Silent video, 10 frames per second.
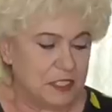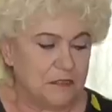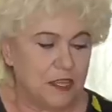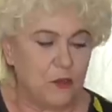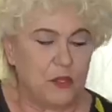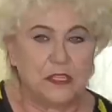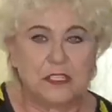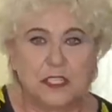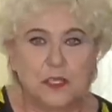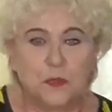скрываю, я
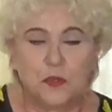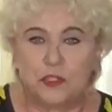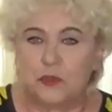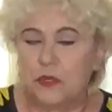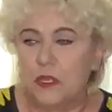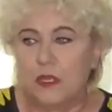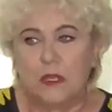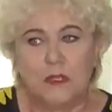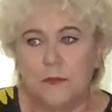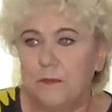до сих пор еще
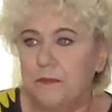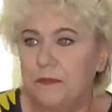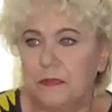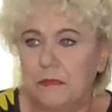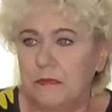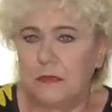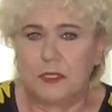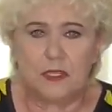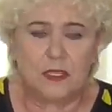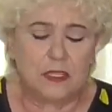
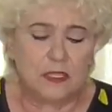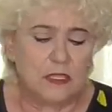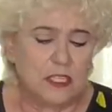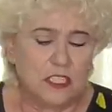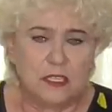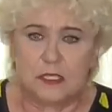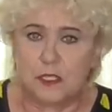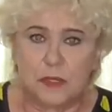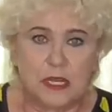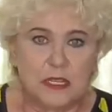и даже не
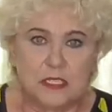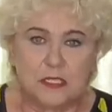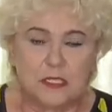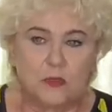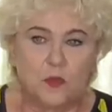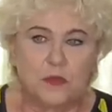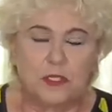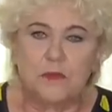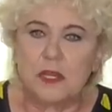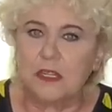разобралась с ладом в
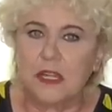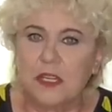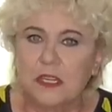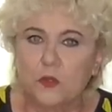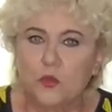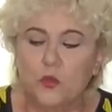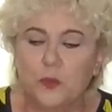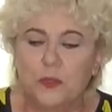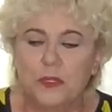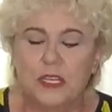этом канале
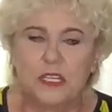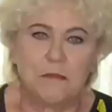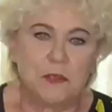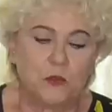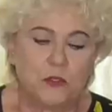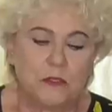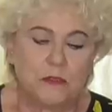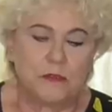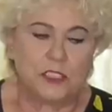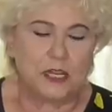YouTube, когда мне вот
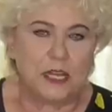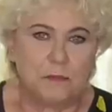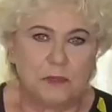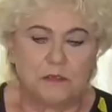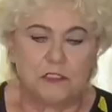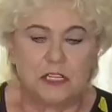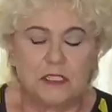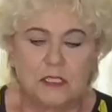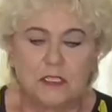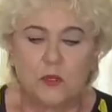вчера или
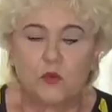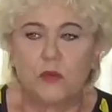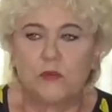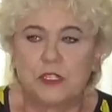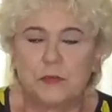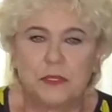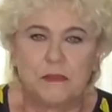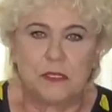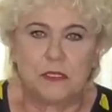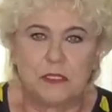позавчера сказали, ой, у вас
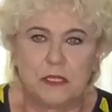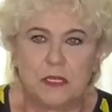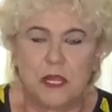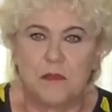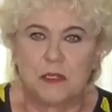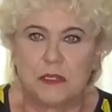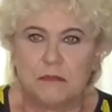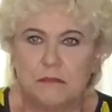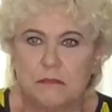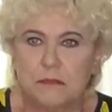появилась реклама
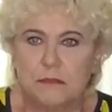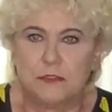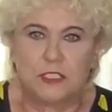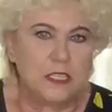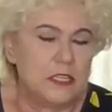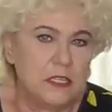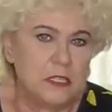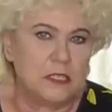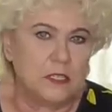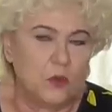там в середине
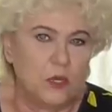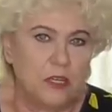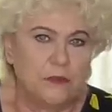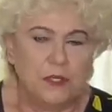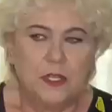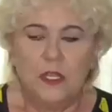где-то роликов,